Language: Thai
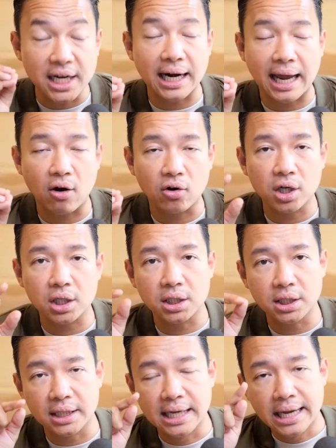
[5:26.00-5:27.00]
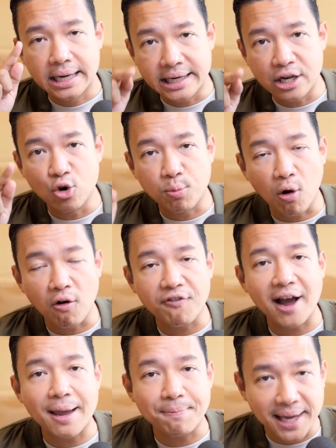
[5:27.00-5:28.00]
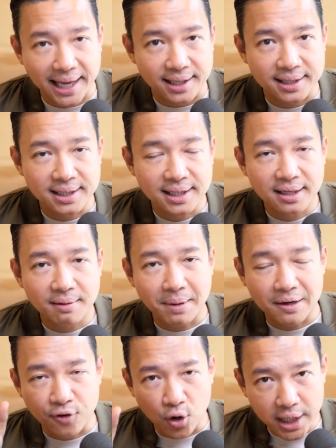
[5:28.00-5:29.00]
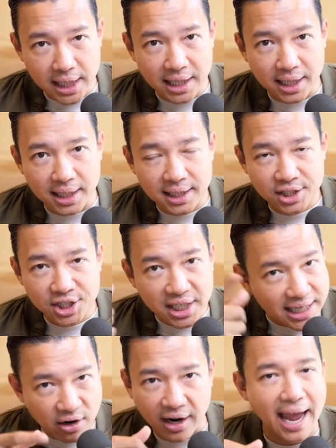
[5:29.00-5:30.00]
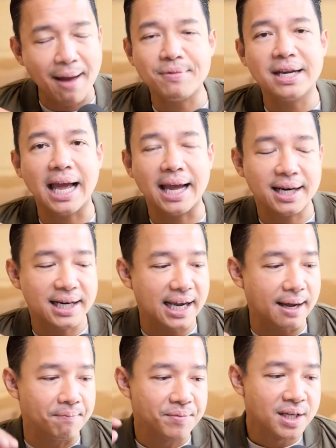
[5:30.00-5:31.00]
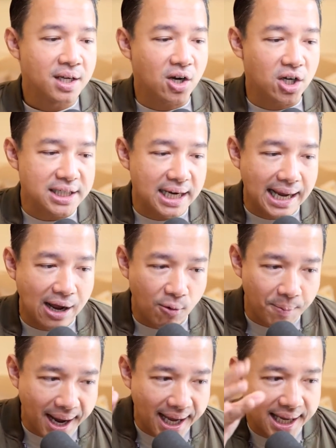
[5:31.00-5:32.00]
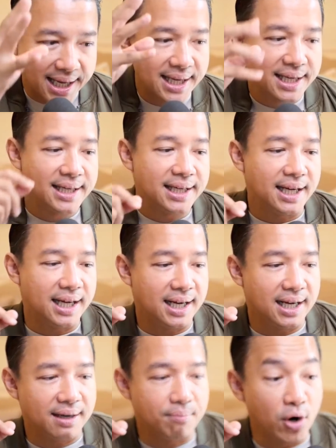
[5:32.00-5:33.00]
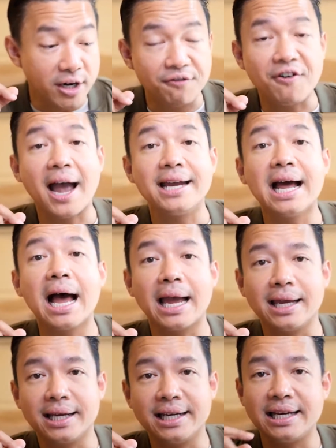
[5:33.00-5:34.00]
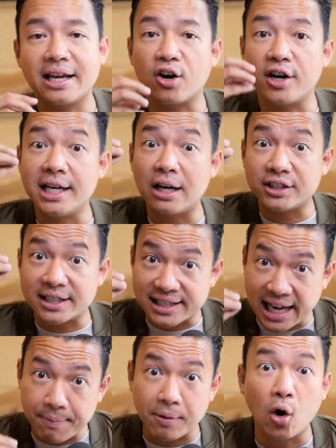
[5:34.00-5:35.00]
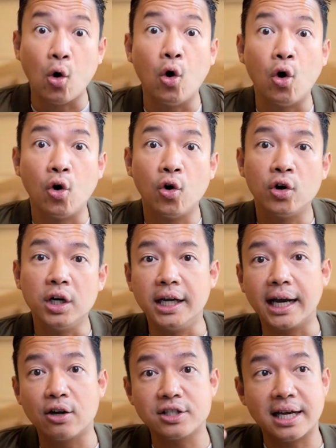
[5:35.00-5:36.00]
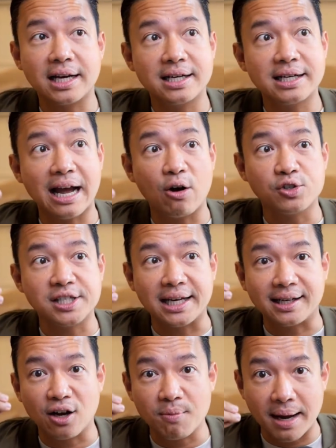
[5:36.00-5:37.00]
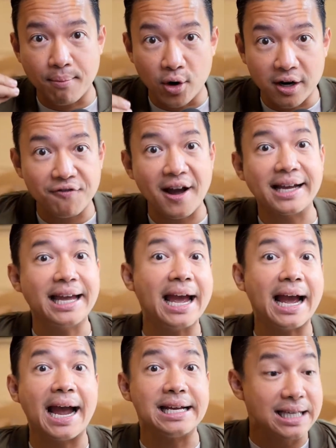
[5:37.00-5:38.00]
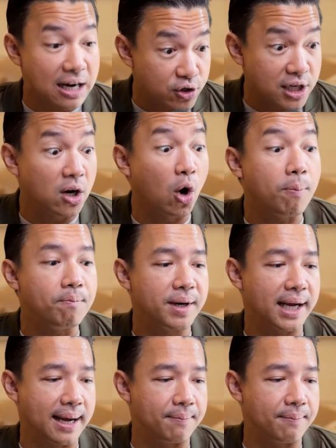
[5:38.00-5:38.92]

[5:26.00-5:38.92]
เราก็คือ new profile pic เป็นโฟลเดอร์ชื่อเดียวกับแอปนี่แหละนะครับก็จะเข้าไปmodify ได้อันนี้ในกรณีนี้เราจะเซฟลงหรือเขาจะเอาสิทธิ์เข้ามา modify แก้ไขถ้าเราจะลบนะครับ